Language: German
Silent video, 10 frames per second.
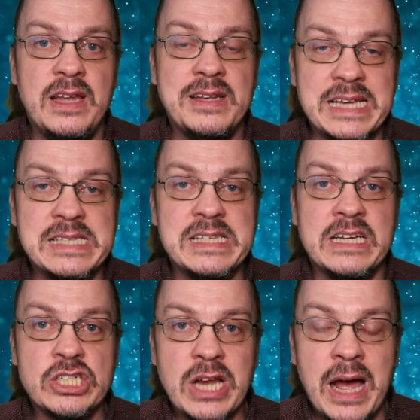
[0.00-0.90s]
dass der
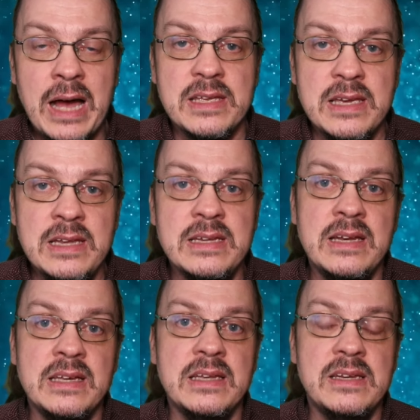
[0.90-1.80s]
Staat in der
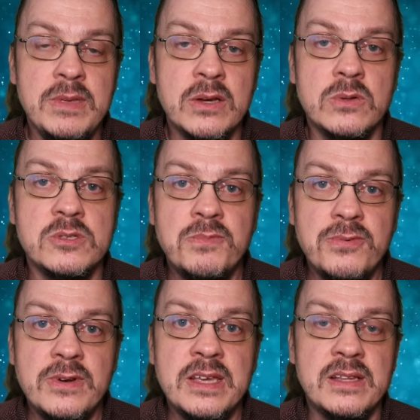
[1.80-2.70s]

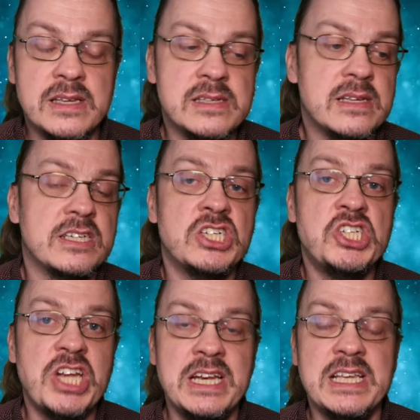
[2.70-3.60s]
Legitimierungspflicht ist, dass er
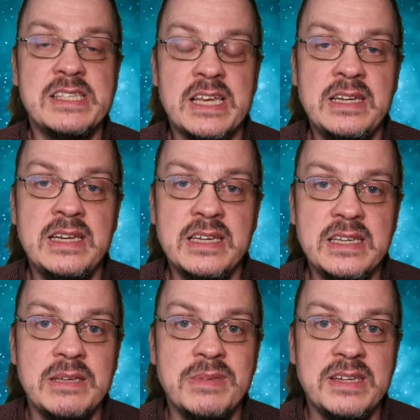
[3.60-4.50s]
ständig seine
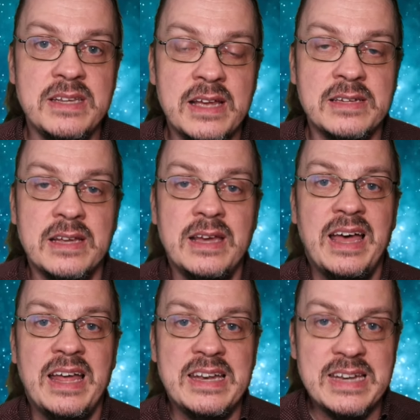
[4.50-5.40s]
Legitimität
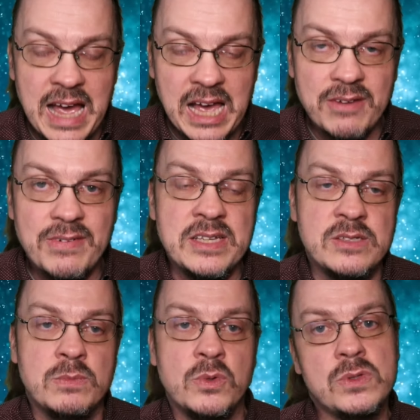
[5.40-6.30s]

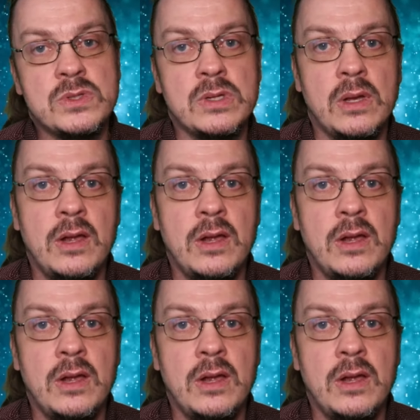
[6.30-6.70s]
nachweisen muss.